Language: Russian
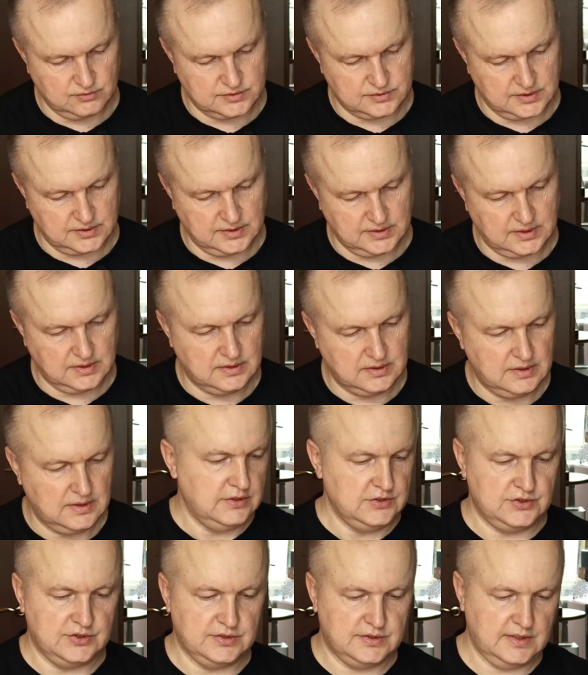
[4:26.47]
То есть она
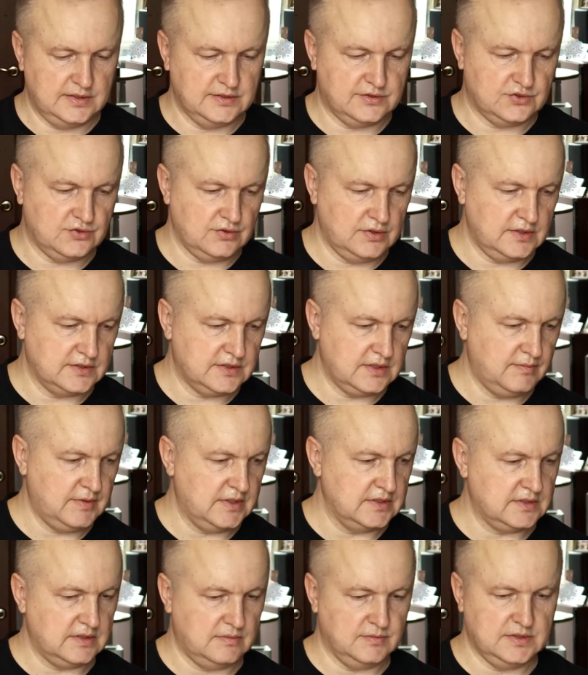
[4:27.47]
считается, что она
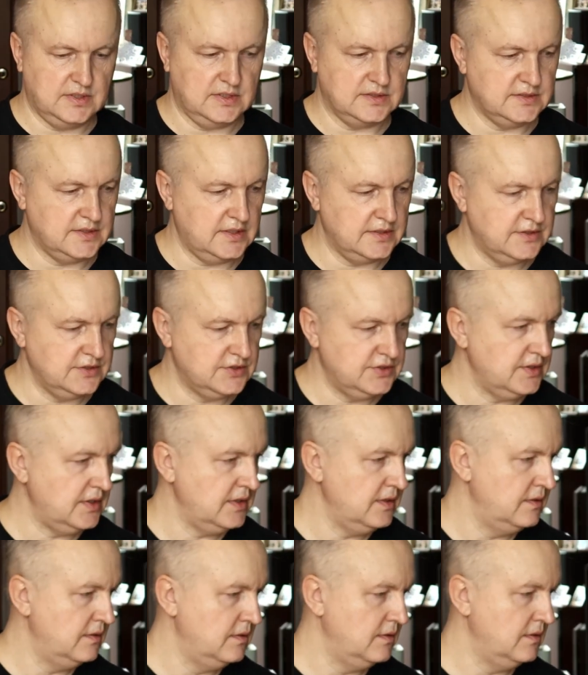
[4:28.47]
сама самодостаточна.